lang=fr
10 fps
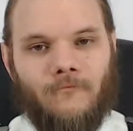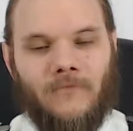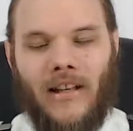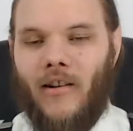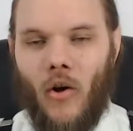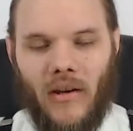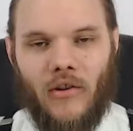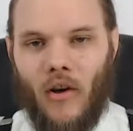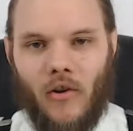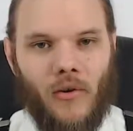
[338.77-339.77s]
Bien, quand
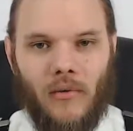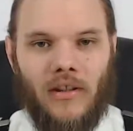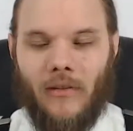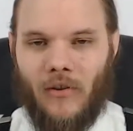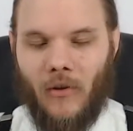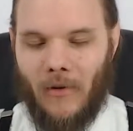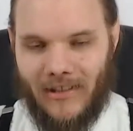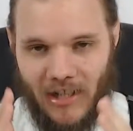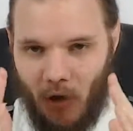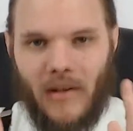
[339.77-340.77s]
Inoc lui dit,
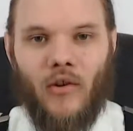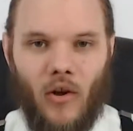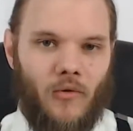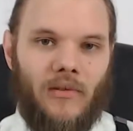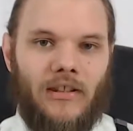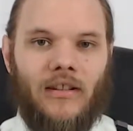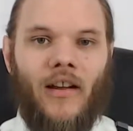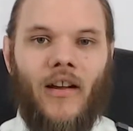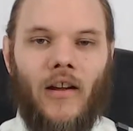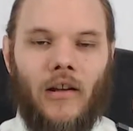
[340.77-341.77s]
déjà quand Inoc lui
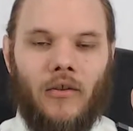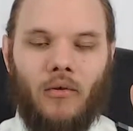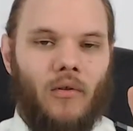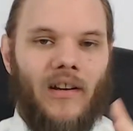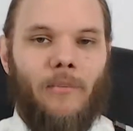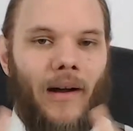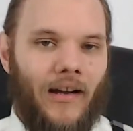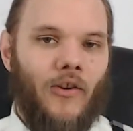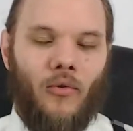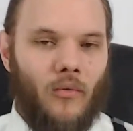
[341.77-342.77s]
dit que les
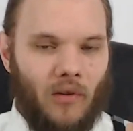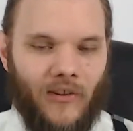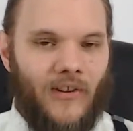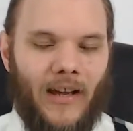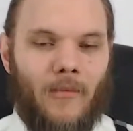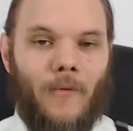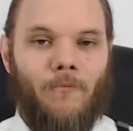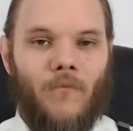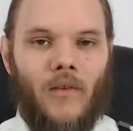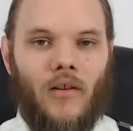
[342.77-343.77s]
paris sont extrêmes,
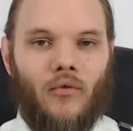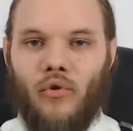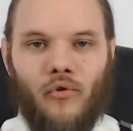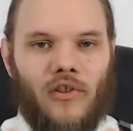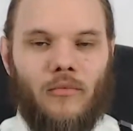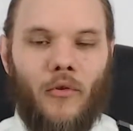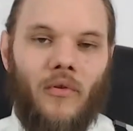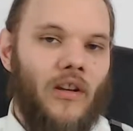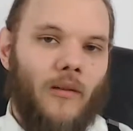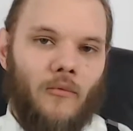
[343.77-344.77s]
tout de suite je me
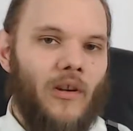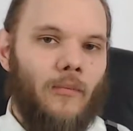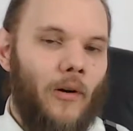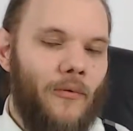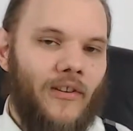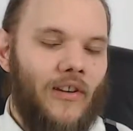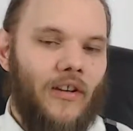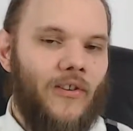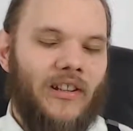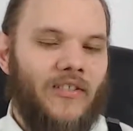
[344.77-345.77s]
suis dit, oui, bah en fait
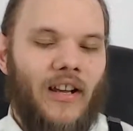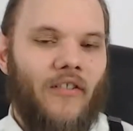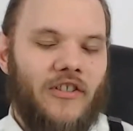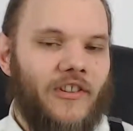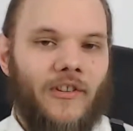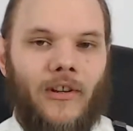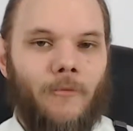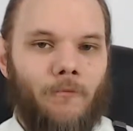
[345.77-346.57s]
c'est de l'esclavage, c'est ça.